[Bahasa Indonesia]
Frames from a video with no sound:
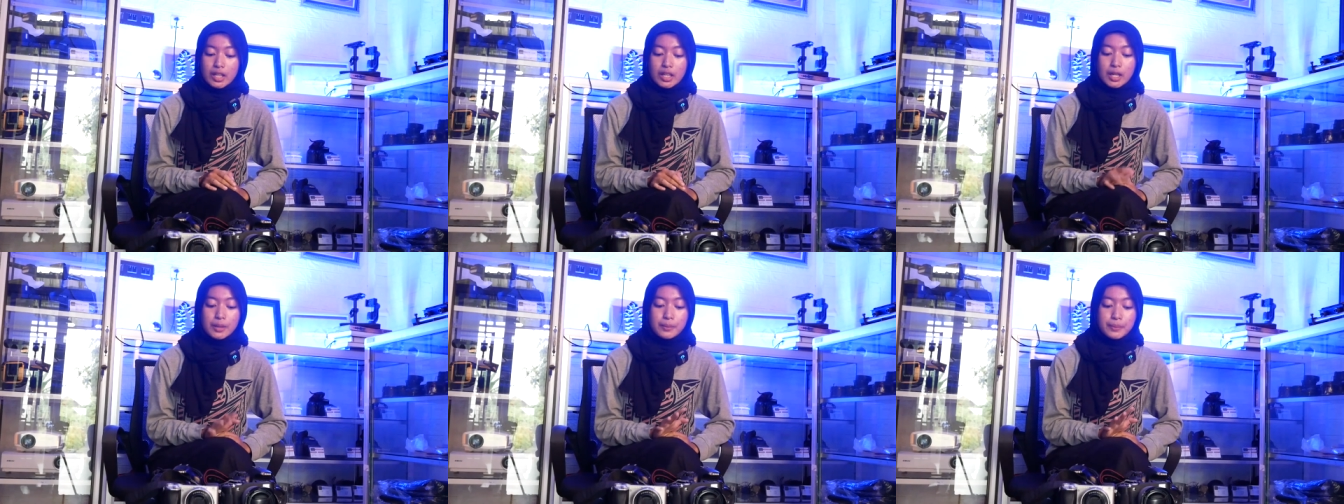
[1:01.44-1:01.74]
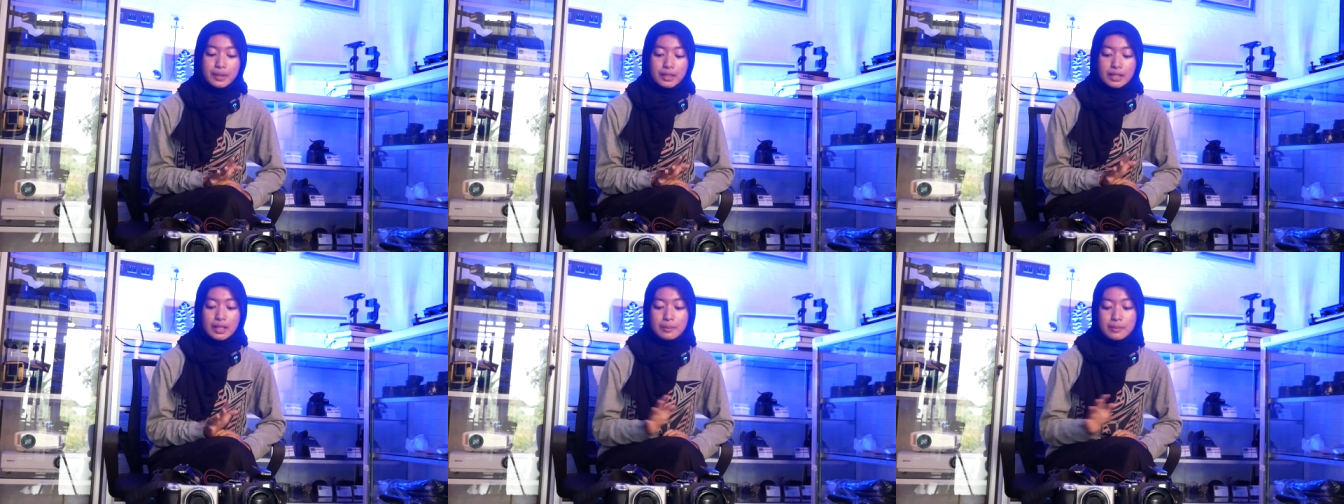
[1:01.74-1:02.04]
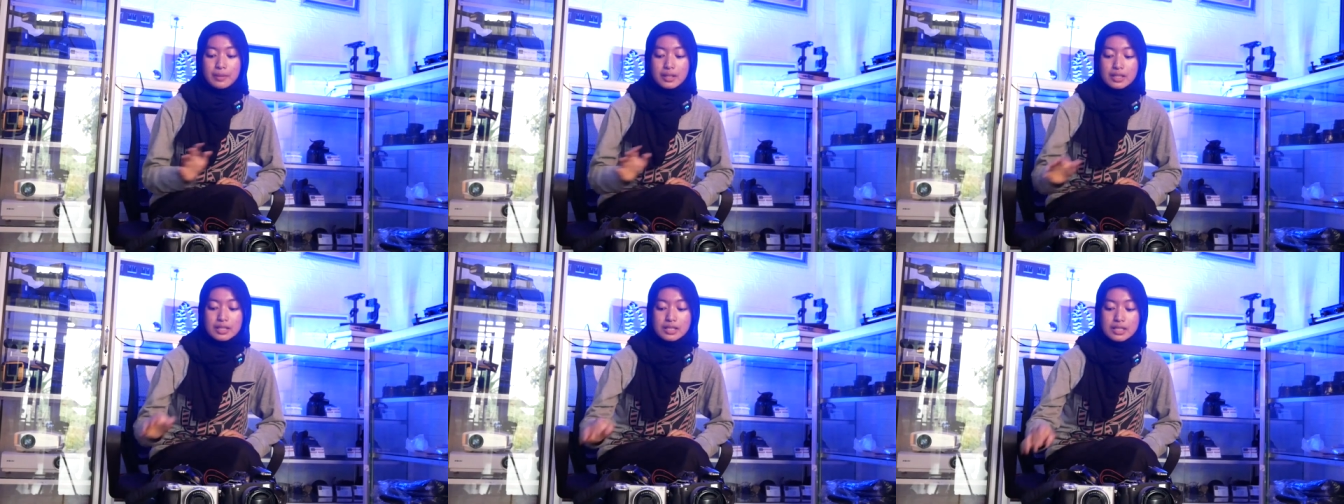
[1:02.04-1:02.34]
Oke, yang
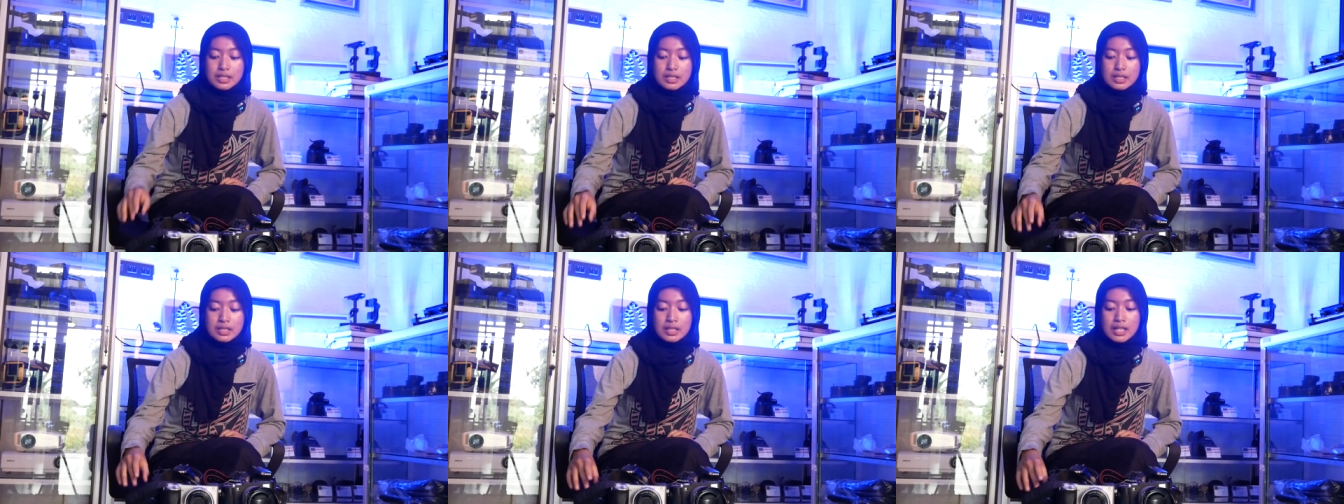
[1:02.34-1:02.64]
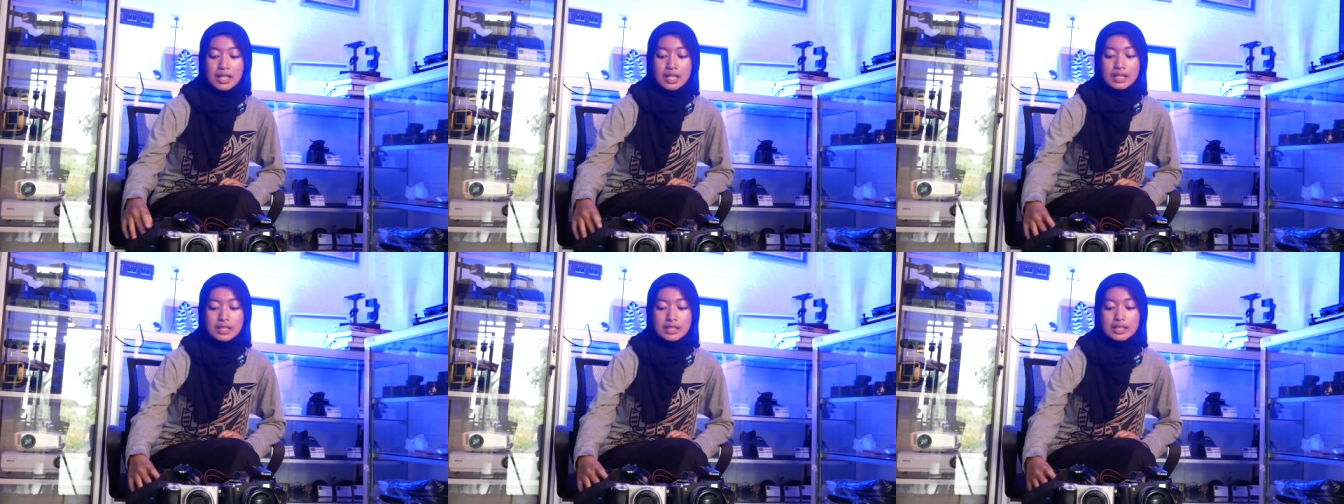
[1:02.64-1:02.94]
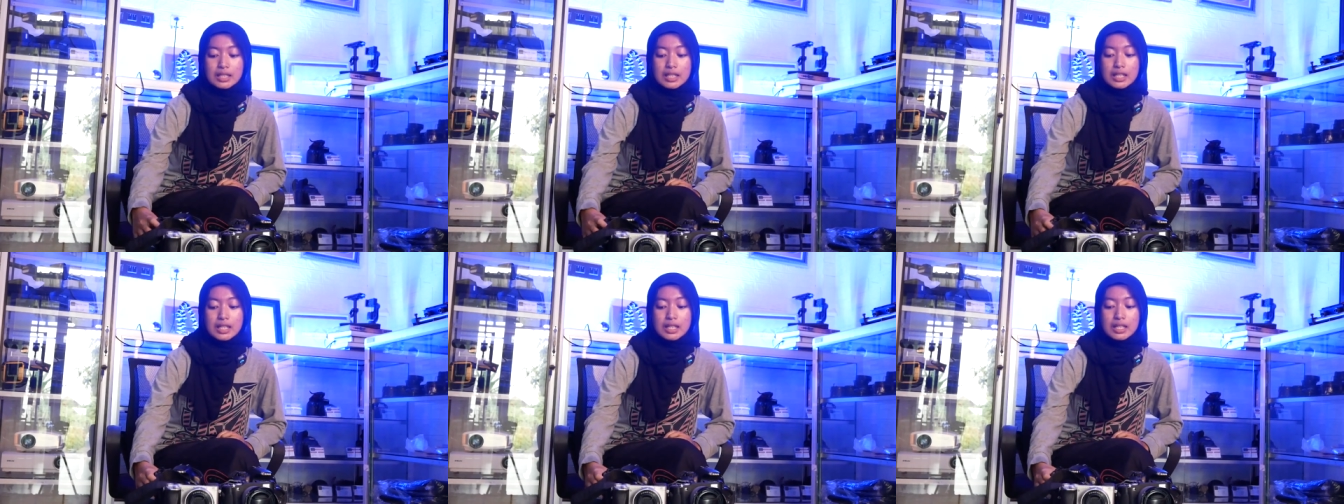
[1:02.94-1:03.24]
pertama di sini
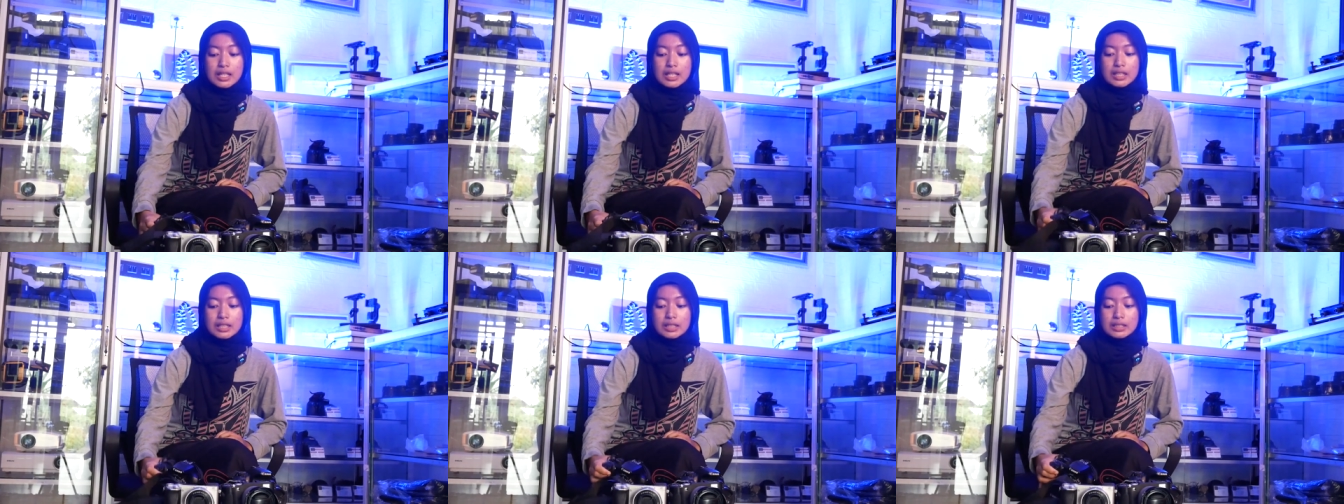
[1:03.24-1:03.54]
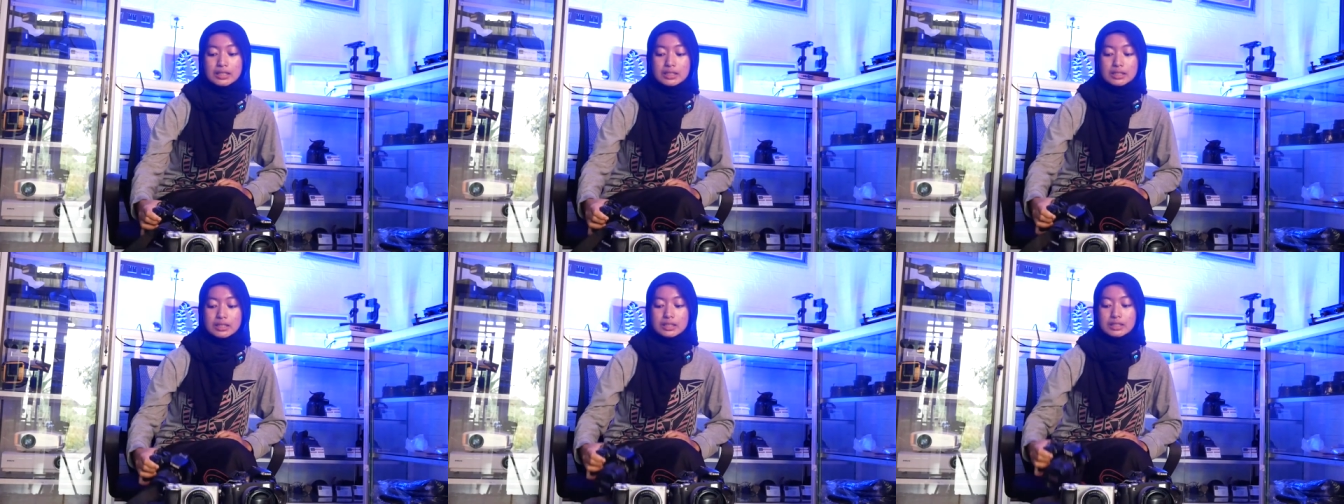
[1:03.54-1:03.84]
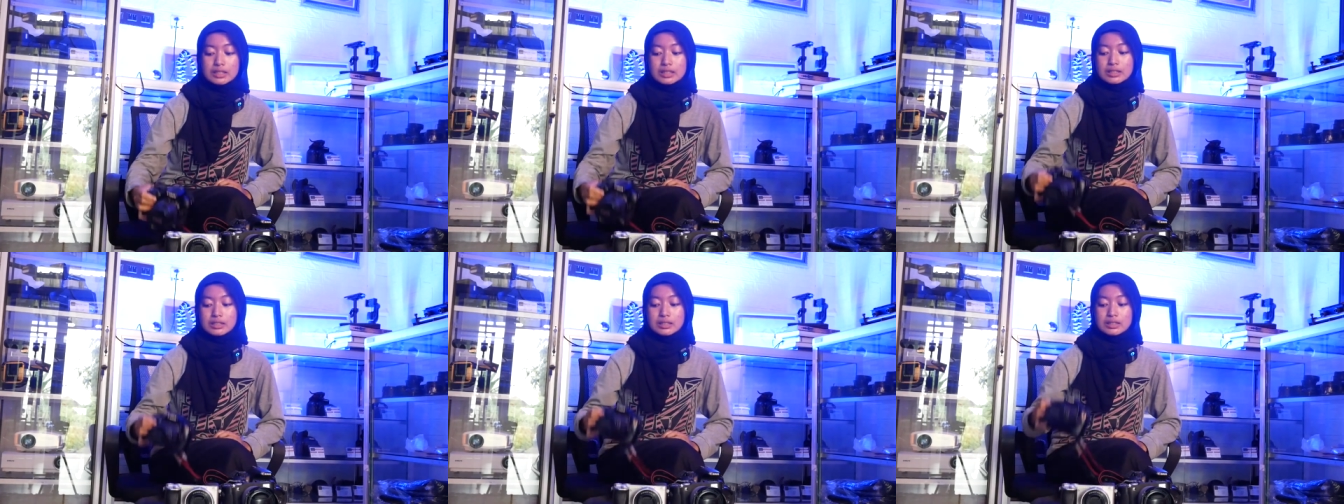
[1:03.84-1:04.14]
ada
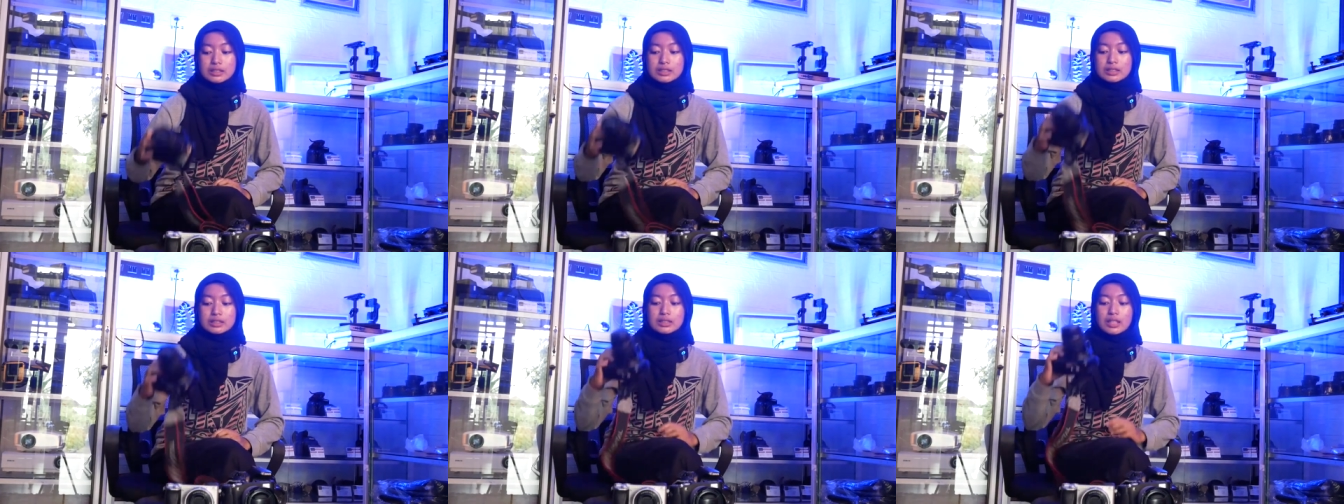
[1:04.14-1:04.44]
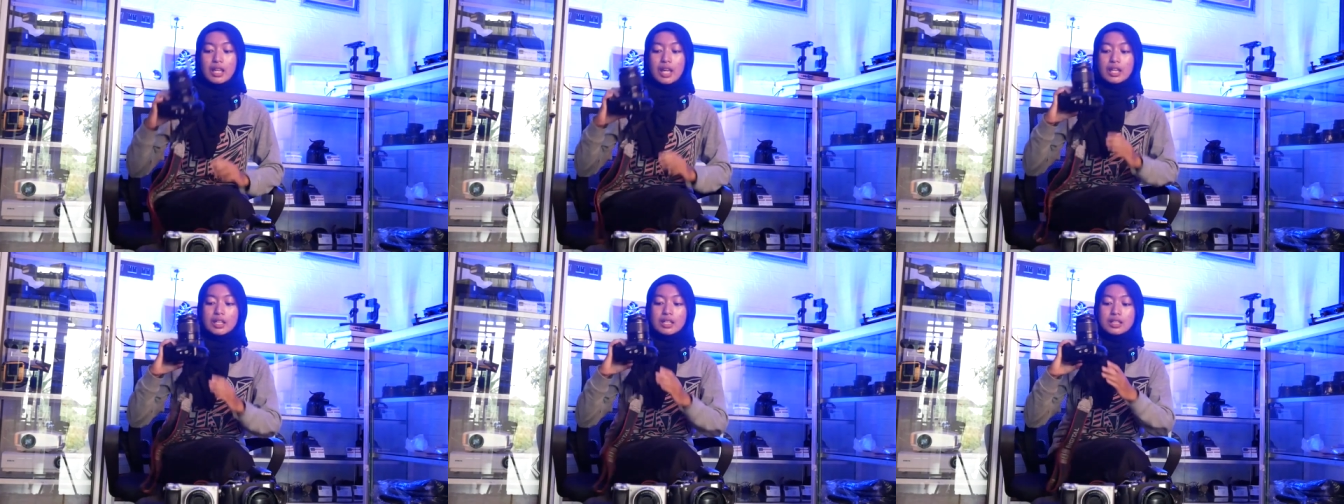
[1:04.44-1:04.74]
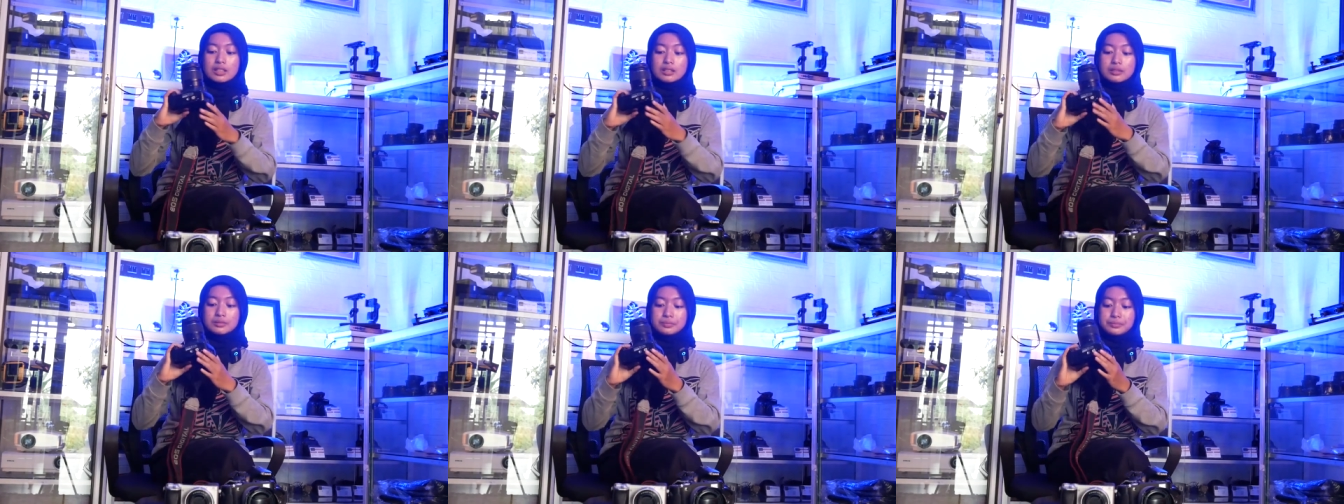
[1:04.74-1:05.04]

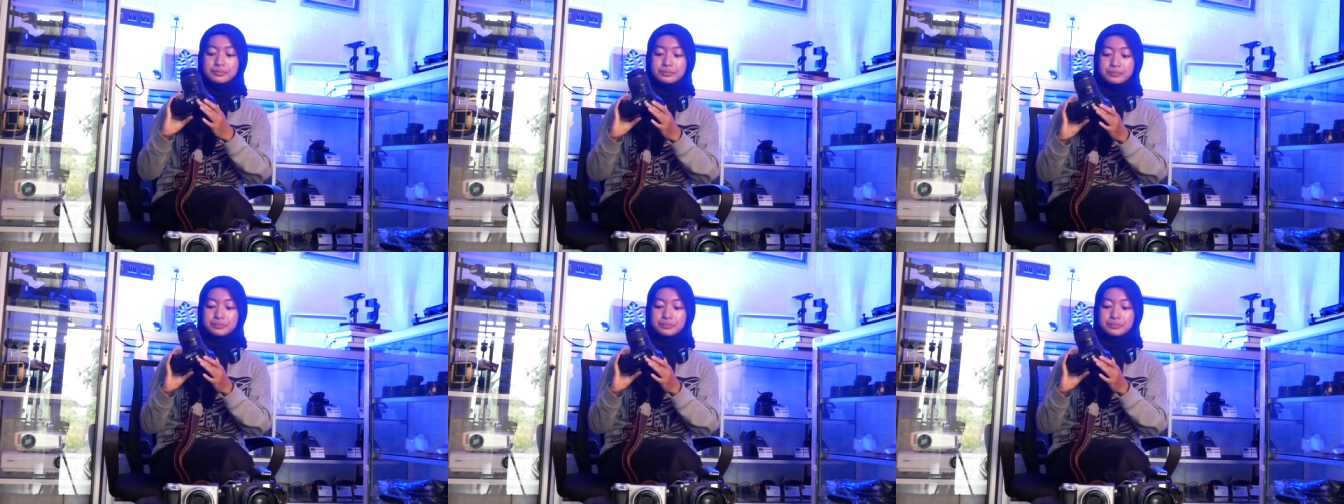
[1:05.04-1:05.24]
Canon.